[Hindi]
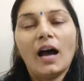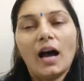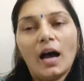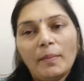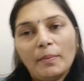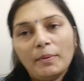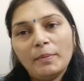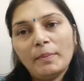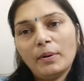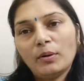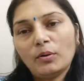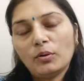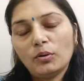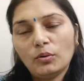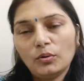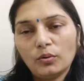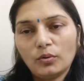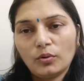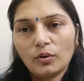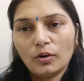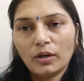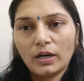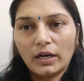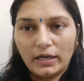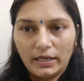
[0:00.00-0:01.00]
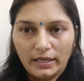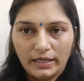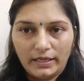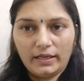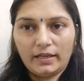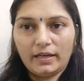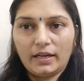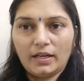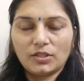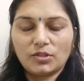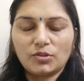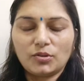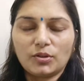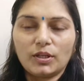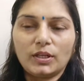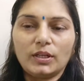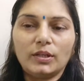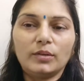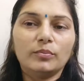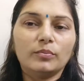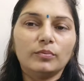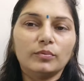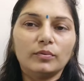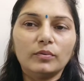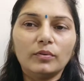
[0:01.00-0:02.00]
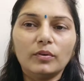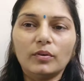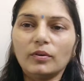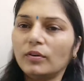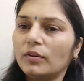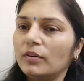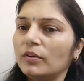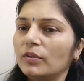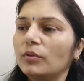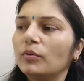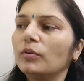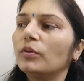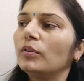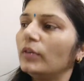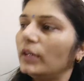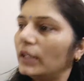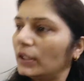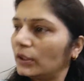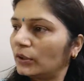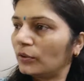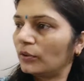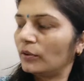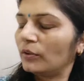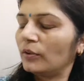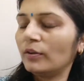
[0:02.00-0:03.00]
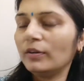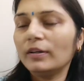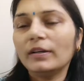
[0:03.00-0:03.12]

अभी मैं गुल्लू को घर लेकर आ चुकी हूँ और गुल्लू ने तो